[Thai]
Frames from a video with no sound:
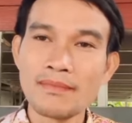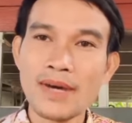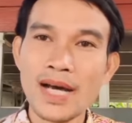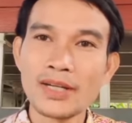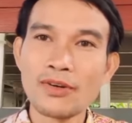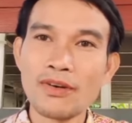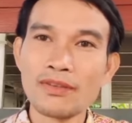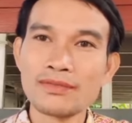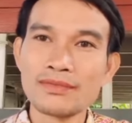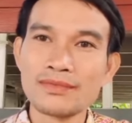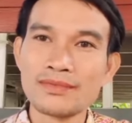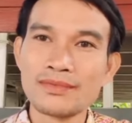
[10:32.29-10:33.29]
บ้านของ
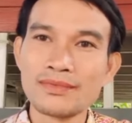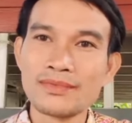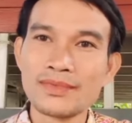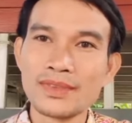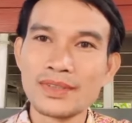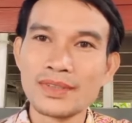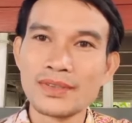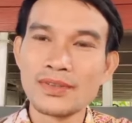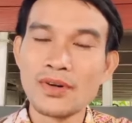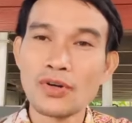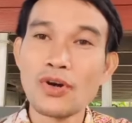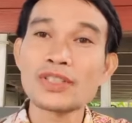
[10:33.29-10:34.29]
ข
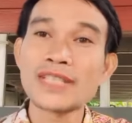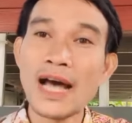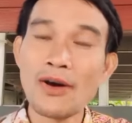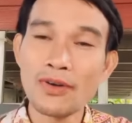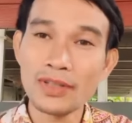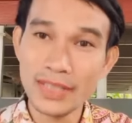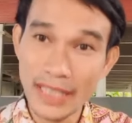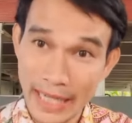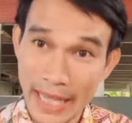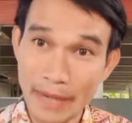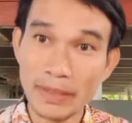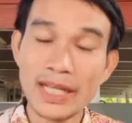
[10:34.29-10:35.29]
องน้องสาวก็ติด
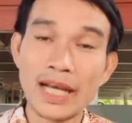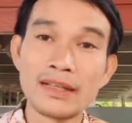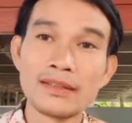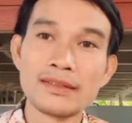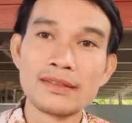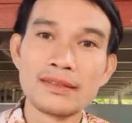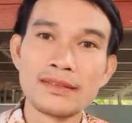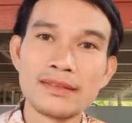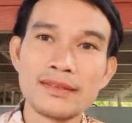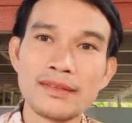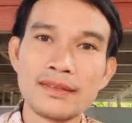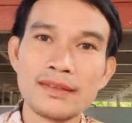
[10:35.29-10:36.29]
แอร์เหมือนกัน
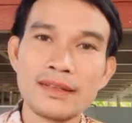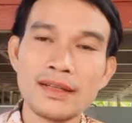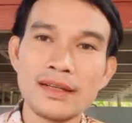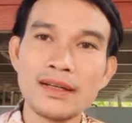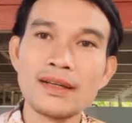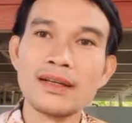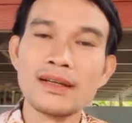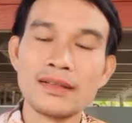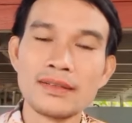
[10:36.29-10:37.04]
เออ